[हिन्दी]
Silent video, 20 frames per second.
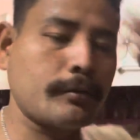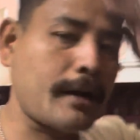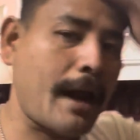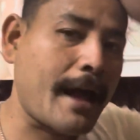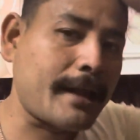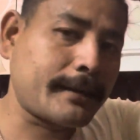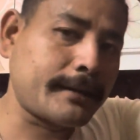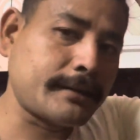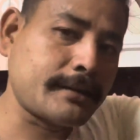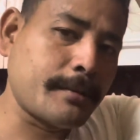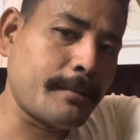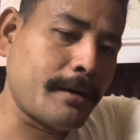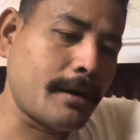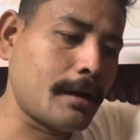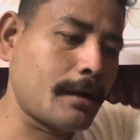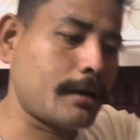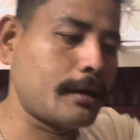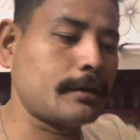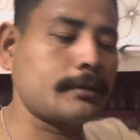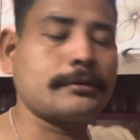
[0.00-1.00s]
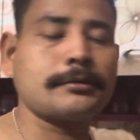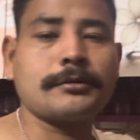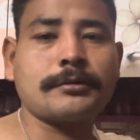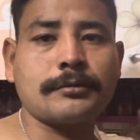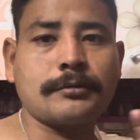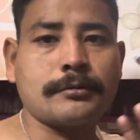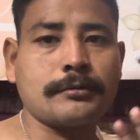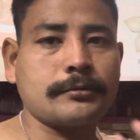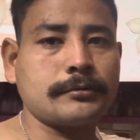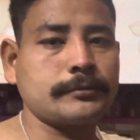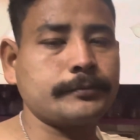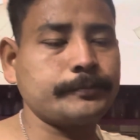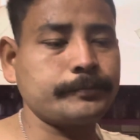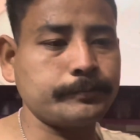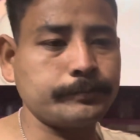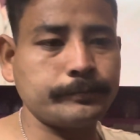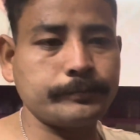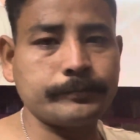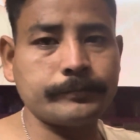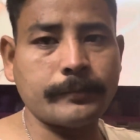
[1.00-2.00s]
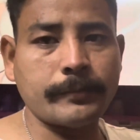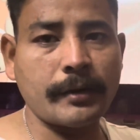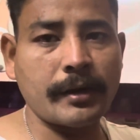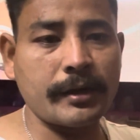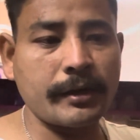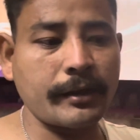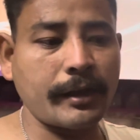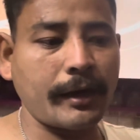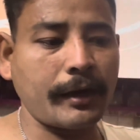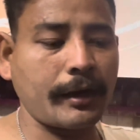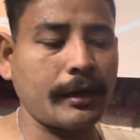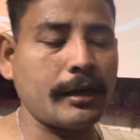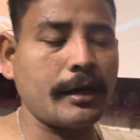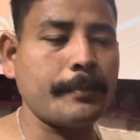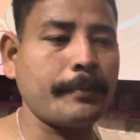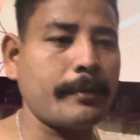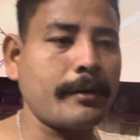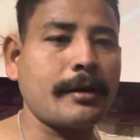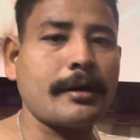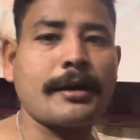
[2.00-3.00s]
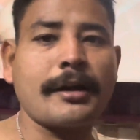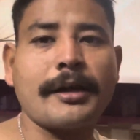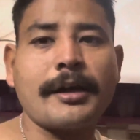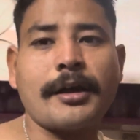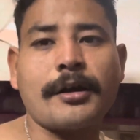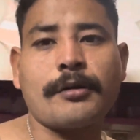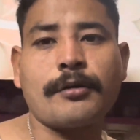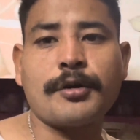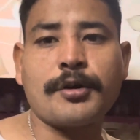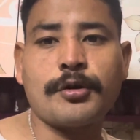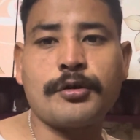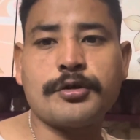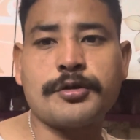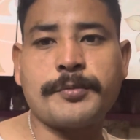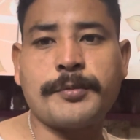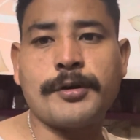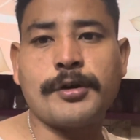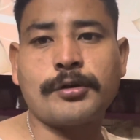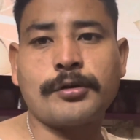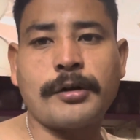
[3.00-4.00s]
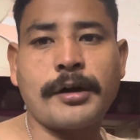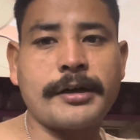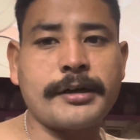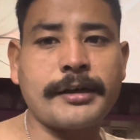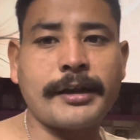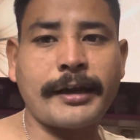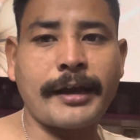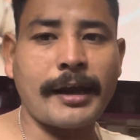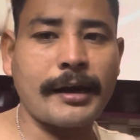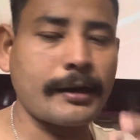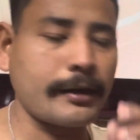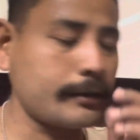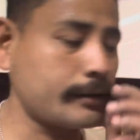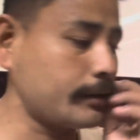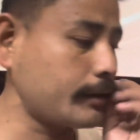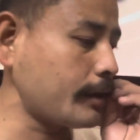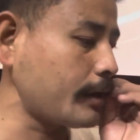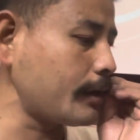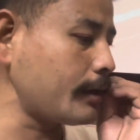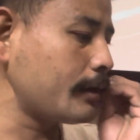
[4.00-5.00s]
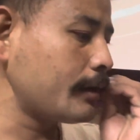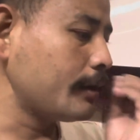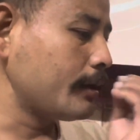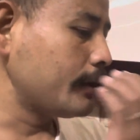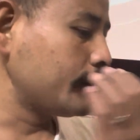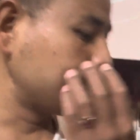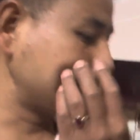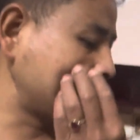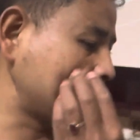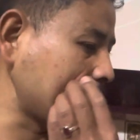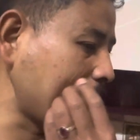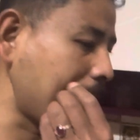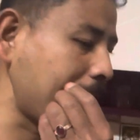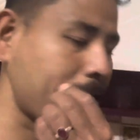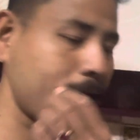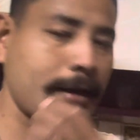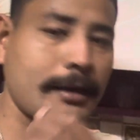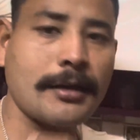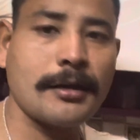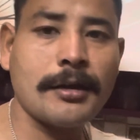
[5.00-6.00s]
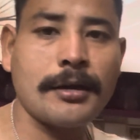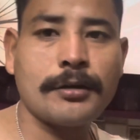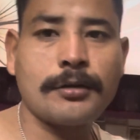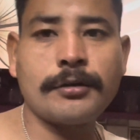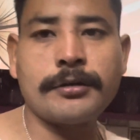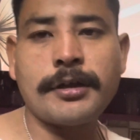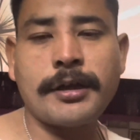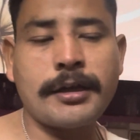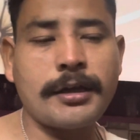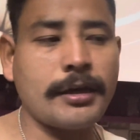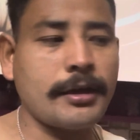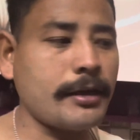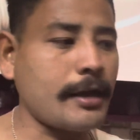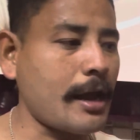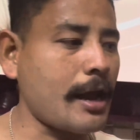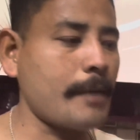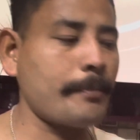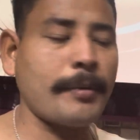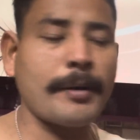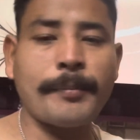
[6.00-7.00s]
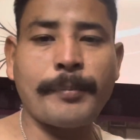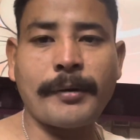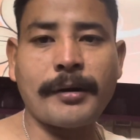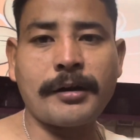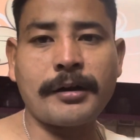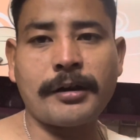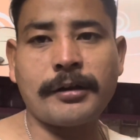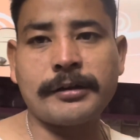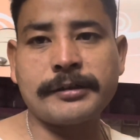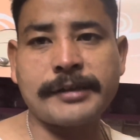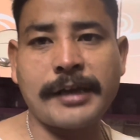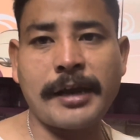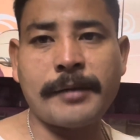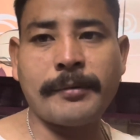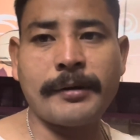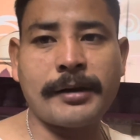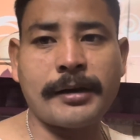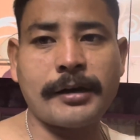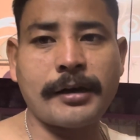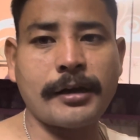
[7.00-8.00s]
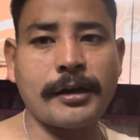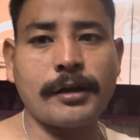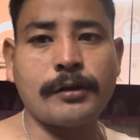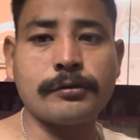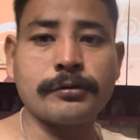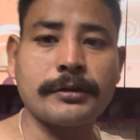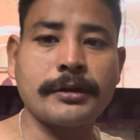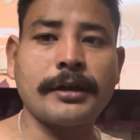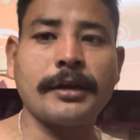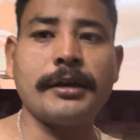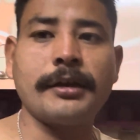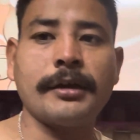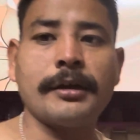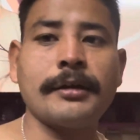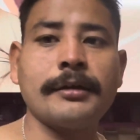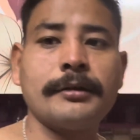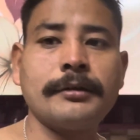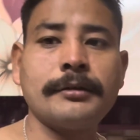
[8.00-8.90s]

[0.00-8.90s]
रात के समय अगर अनिता के लिए पराठा या रोटी कुछ भी हो तो अनिता क्या करती है चाय तो देखिए यहाँ पर पराठा और चाय बना रहे खुद के लिए